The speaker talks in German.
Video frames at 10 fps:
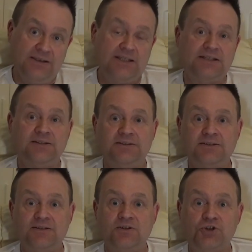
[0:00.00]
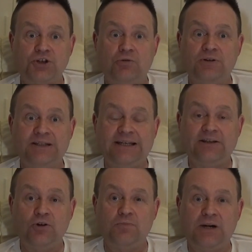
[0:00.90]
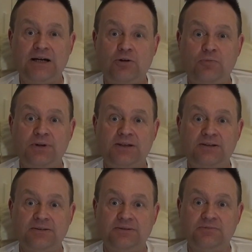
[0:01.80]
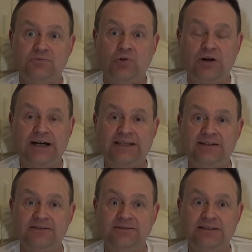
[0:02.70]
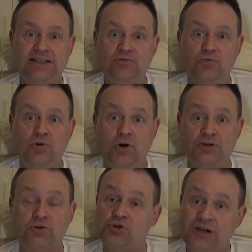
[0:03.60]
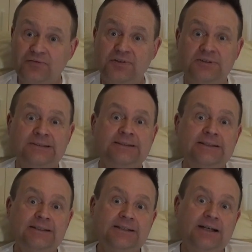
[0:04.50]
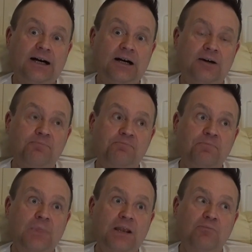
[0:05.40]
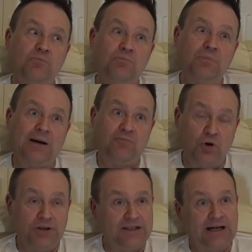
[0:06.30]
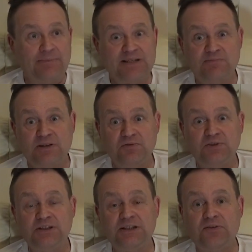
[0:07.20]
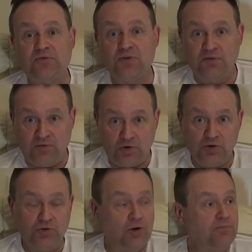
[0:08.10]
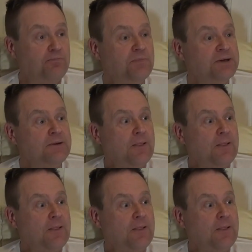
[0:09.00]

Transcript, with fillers: Ich äh, schaue nachher nochmal, ob ich äh, noch einige Legungen heute schaffe. Ähm, am Wochenende habe ich es mir definitiv vorgenommen.